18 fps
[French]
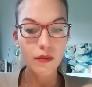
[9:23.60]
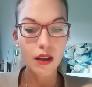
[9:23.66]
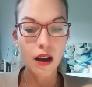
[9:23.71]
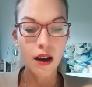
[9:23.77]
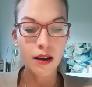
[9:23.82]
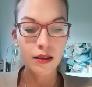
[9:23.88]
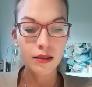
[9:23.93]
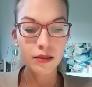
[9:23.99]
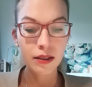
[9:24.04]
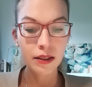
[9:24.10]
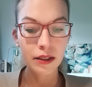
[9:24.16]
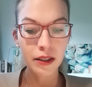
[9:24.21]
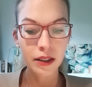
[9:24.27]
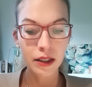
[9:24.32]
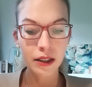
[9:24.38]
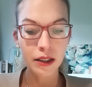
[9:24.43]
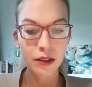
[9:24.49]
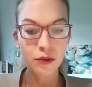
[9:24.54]
Hein,
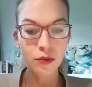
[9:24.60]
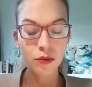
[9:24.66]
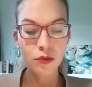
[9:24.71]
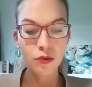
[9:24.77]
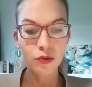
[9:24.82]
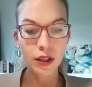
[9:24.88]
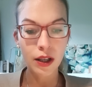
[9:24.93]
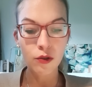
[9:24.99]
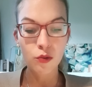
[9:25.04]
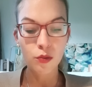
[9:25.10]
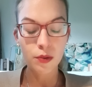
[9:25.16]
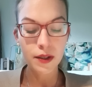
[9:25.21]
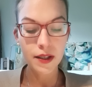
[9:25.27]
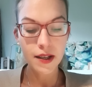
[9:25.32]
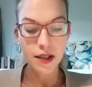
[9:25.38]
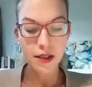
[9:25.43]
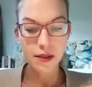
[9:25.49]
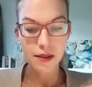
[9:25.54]
et, donc on a
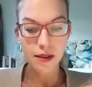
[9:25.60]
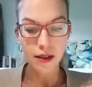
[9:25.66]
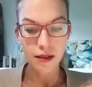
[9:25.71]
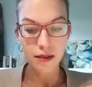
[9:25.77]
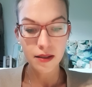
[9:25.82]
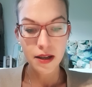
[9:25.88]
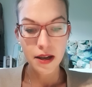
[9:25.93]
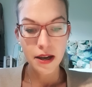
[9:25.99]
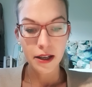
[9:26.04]
oublié ça.